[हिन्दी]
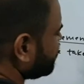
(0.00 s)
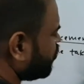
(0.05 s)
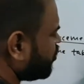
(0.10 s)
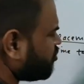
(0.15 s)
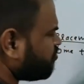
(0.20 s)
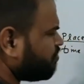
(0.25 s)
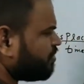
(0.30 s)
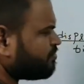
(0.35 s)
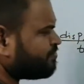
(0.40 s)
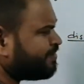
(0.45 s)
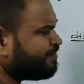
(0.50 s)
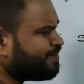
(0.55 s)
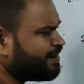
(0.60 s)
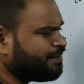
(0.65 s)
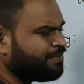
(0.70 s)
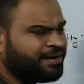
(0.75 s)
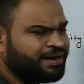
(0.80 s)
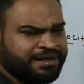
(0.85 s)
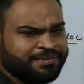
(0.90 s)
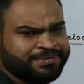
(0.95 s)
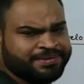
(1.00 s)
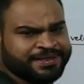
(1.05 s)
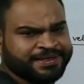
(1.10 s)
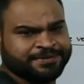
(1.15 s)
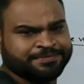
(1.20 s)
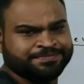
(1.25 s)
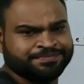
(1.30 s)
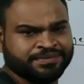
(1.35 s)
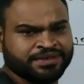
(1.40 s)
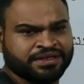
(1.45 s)
और डिस्प्लेसमेंट बराबर कब थे
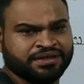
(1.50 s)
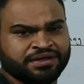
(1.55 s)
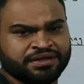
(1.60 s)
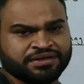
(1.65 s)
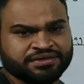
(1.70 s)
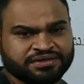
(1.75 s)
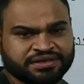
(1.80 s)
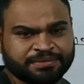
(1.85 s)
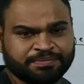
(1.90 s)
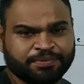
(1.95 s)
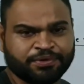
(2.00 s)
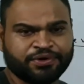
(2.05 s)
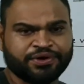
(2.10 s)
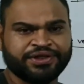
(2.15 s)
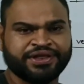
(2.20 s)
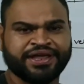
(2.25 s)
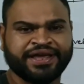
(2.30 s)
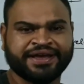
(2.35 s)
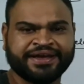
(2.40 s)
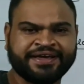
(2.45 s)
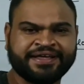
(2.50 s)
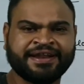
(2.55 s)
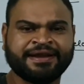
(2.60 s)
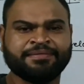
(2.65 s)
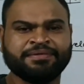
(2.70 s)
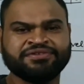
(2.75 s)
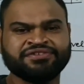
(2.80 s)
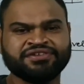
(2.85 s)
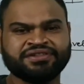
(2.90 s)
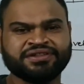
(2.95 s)
जब बॉडी एक ही लाइन
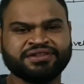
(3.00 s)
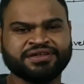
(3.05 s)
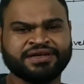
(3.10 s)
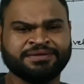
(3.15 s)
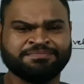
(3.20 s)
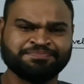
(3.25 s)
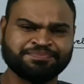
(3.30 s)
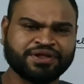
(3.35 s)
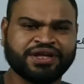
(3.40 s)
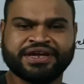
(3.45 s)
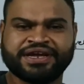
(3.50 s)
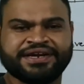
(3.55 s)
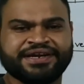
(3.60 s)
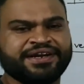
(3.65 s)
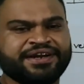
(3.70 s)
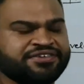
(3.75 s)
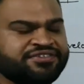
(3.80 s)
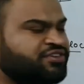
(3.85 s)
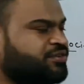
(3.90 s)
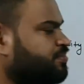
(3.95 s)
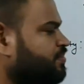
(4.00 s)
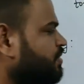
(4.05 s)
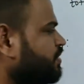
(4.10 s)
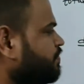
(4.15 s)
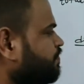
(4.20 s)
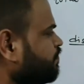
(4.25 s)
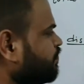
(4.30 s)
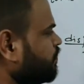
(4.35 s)
में चलती है एक ही डायरेक्शन में